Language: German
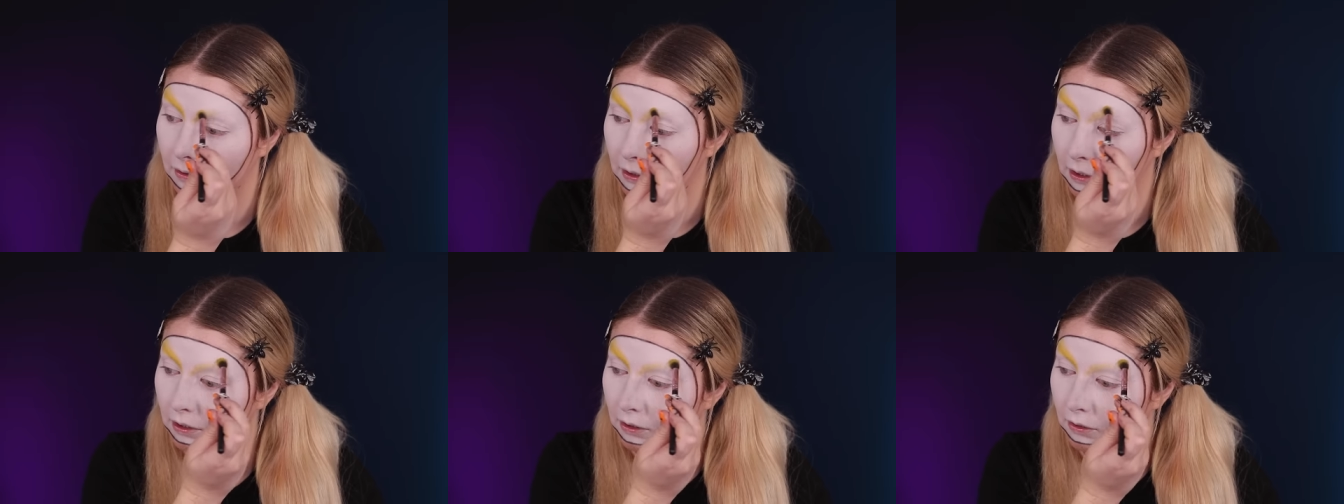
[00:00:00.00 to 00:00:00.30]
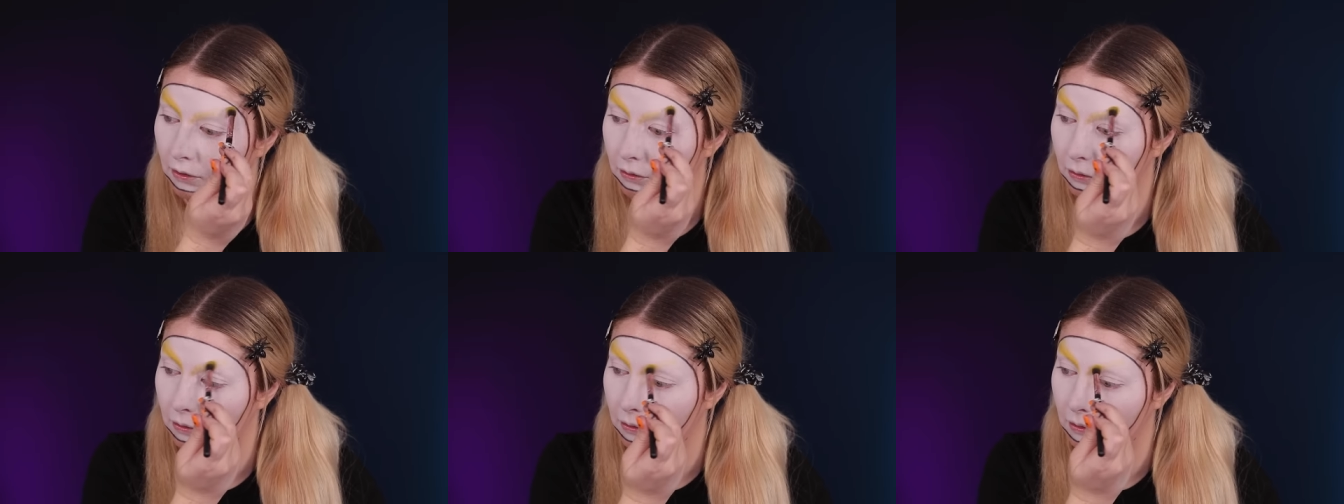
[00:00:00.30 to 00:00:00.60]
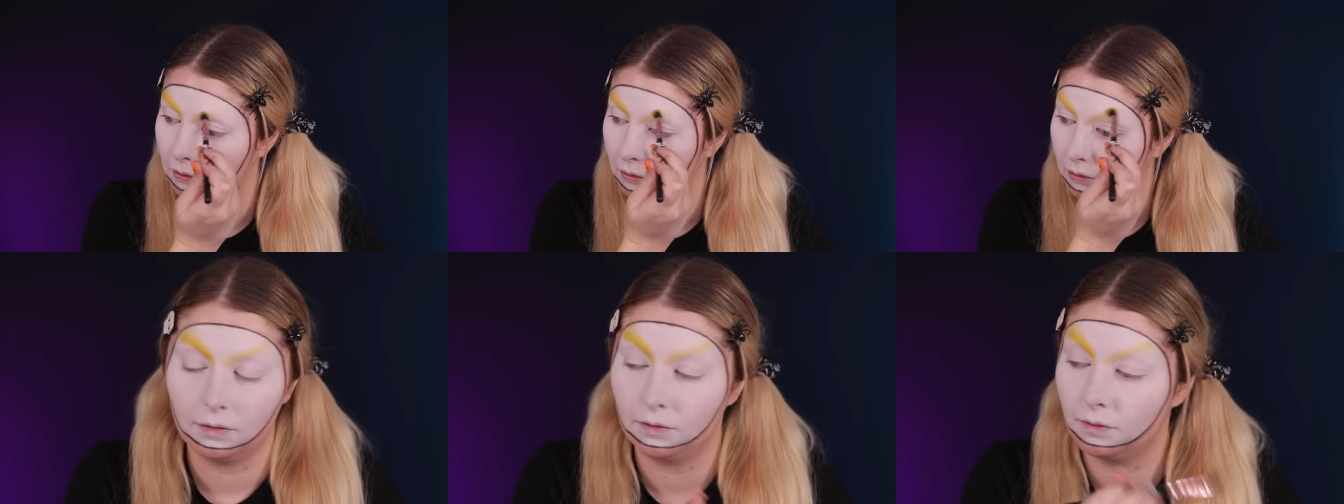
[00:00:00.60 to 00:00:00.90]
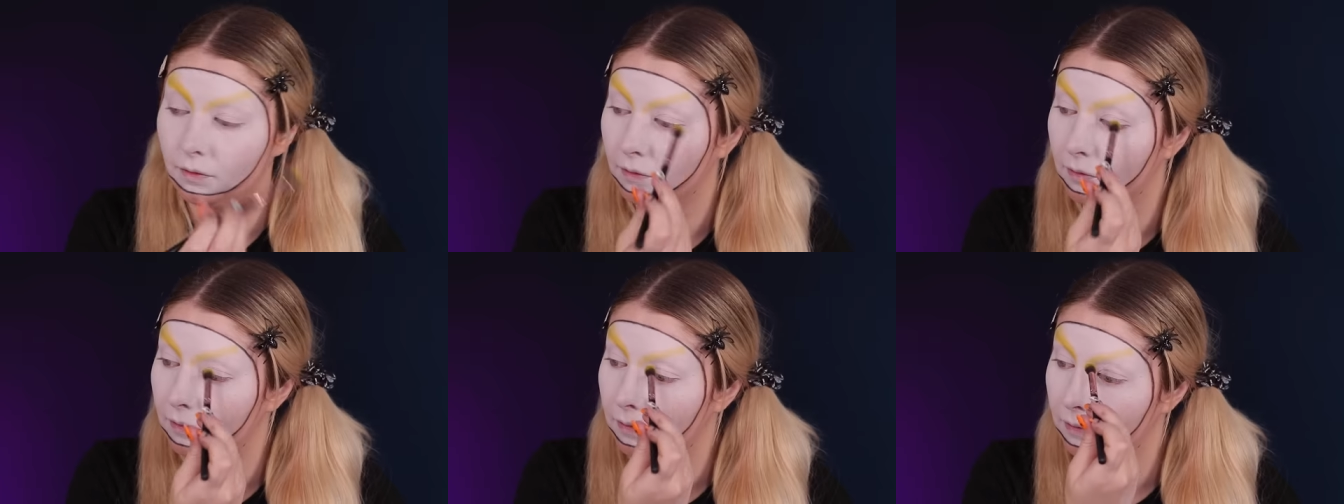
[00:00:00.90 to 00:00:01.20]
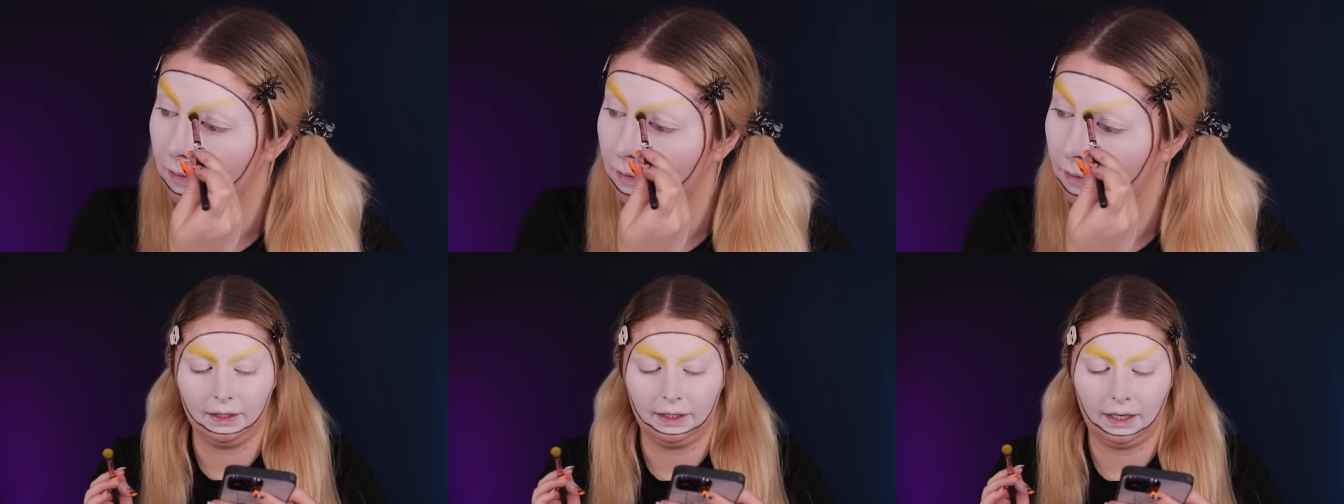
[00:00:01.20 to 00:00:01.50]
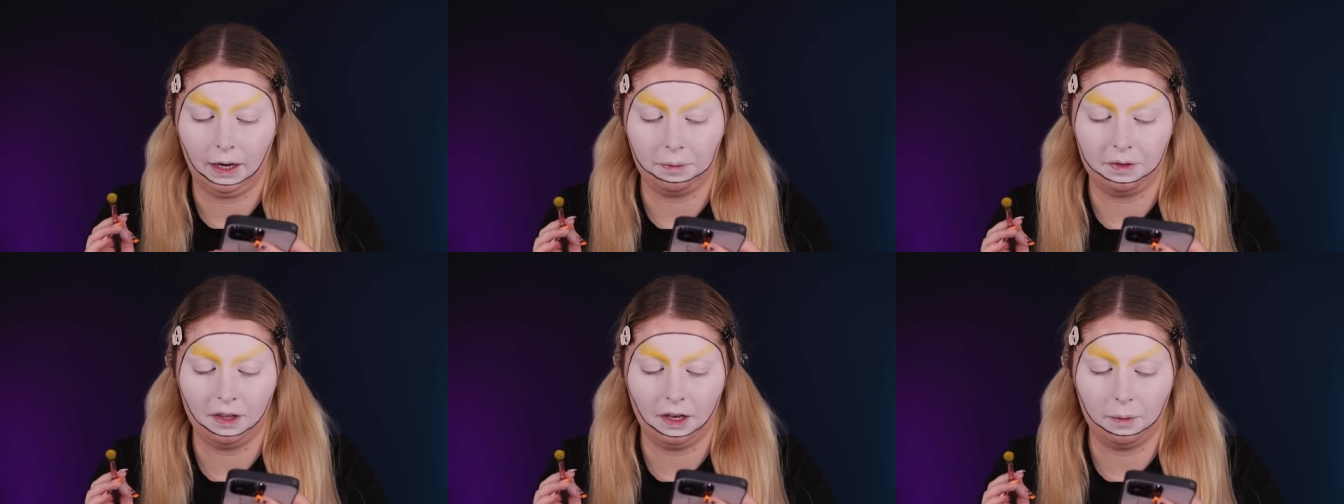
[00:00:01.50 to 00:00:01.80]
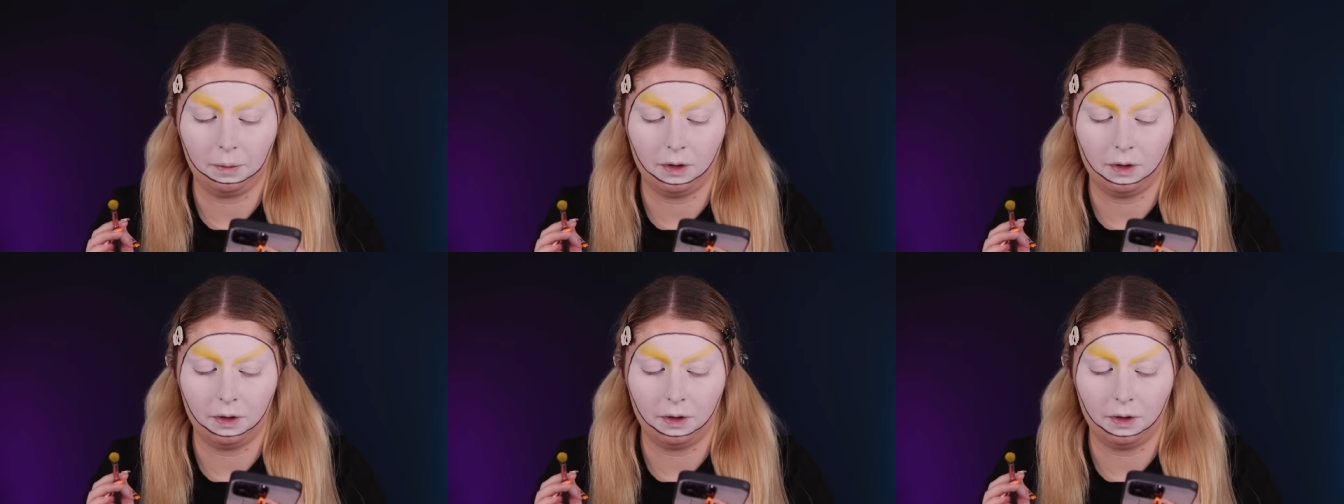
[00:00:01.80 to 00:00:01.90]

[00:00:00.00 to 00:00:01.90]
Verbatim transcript: Hier so. Mhm. Ich glaube, sie hat